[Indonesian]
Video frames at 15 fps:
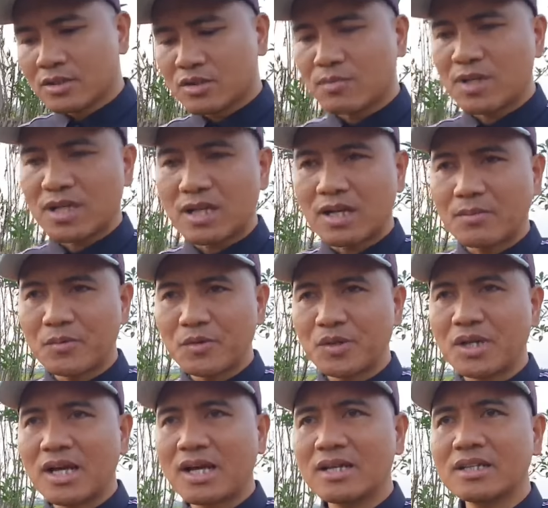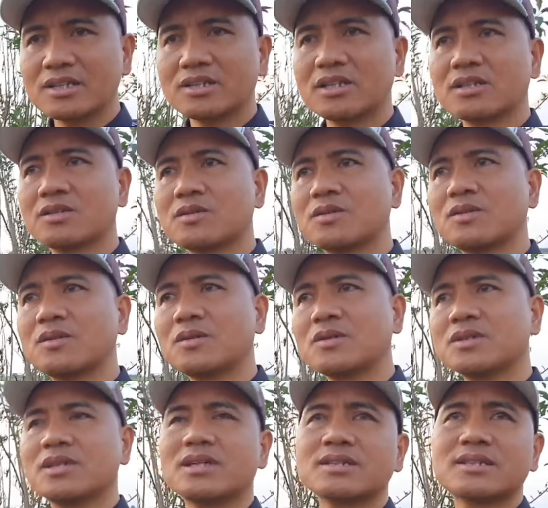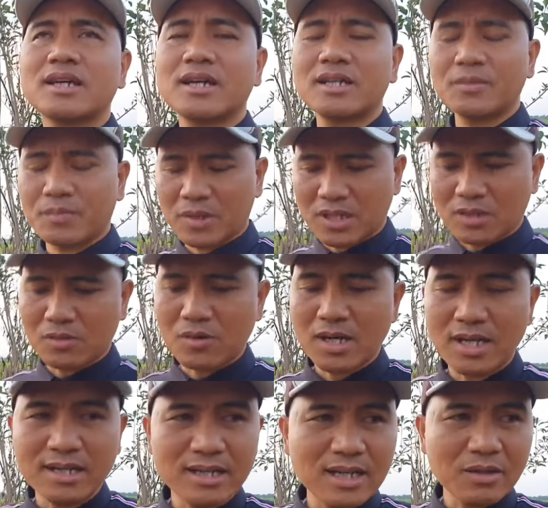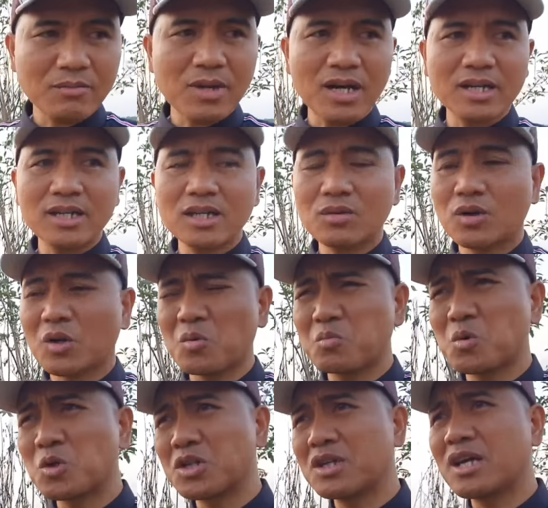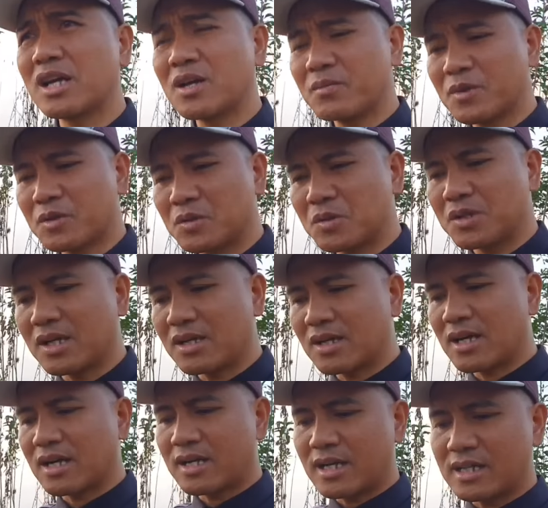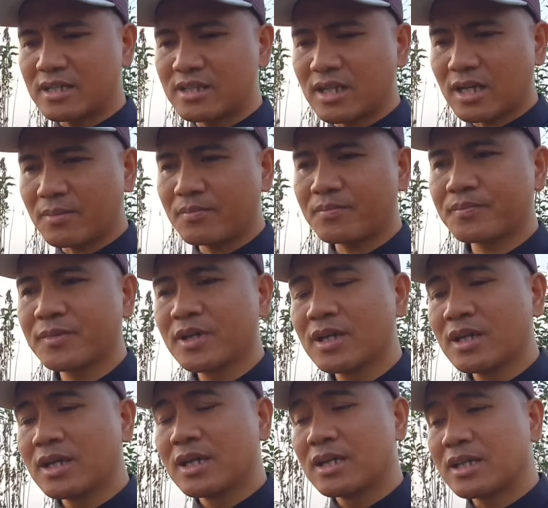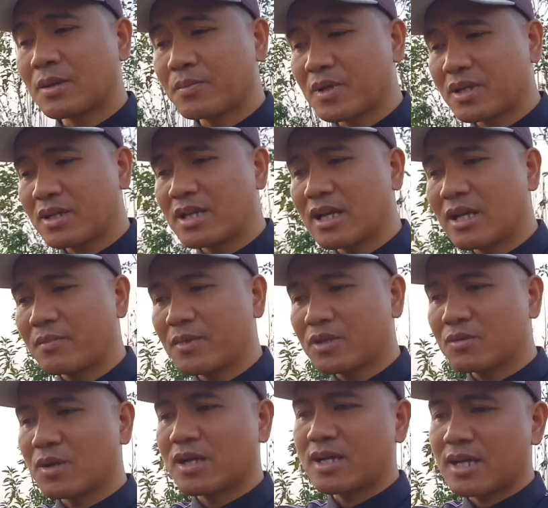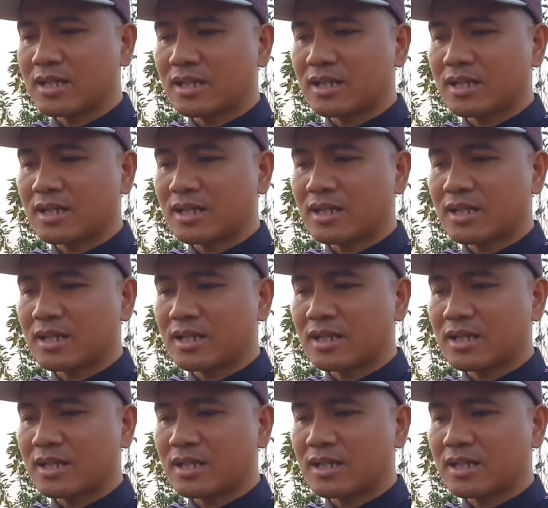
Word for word: cuman alhamdulillah di situ saya diperlakukan dengan baik walaupun di dalam itu yang nggak ada jam tapi di dalam itu ada